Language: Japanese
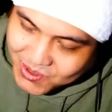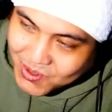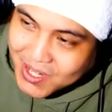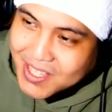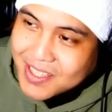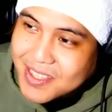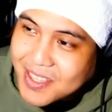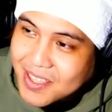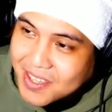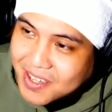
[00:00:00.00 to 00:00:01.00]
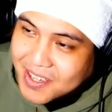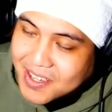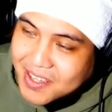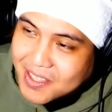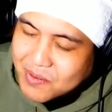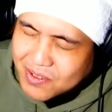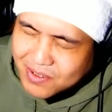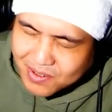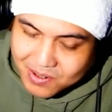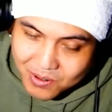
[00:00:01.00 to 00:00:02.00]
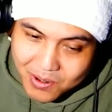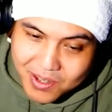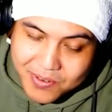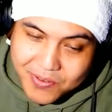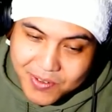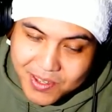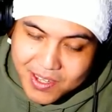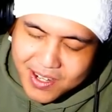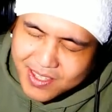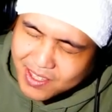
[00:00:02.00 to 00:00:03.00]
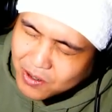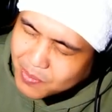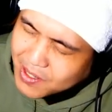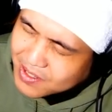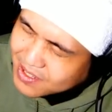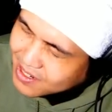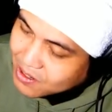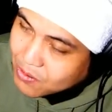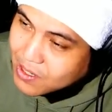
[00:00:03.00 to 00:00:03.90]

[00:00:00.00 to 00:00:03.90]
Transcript: かったねって、すごい雰囲気があってめっちゃ怖かっ